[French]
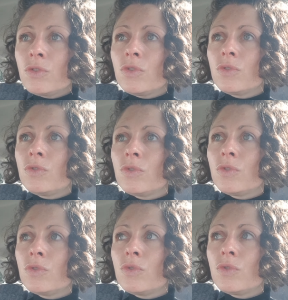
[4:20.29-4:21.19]

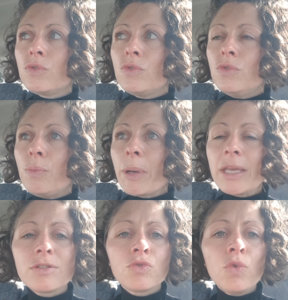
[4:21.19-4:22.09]
de,
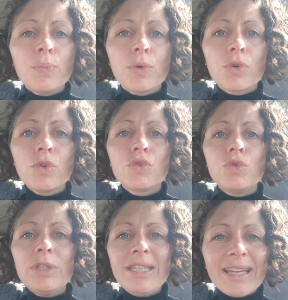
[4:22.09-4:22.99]
pression pour que
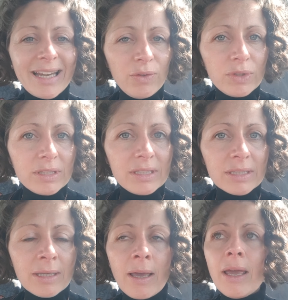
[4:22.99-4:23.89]
tu y réussisses.